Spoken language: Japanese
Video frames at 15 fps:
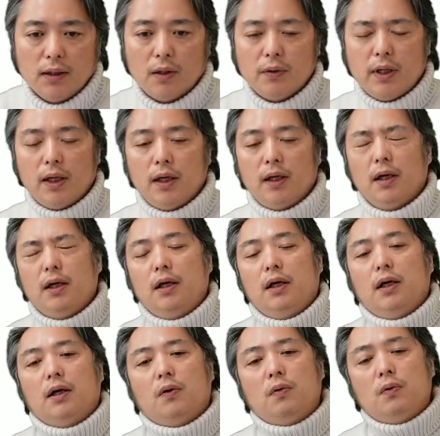なので、
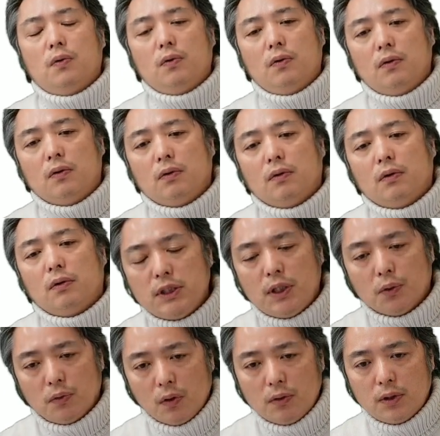この
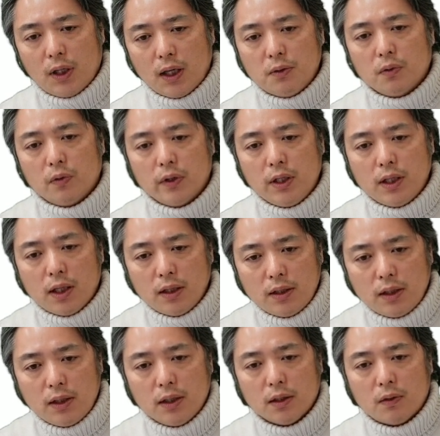宗教を取った後、いか
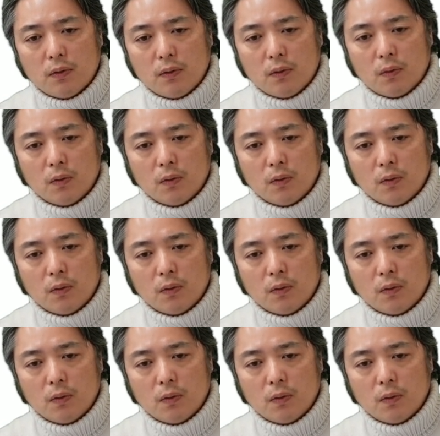に、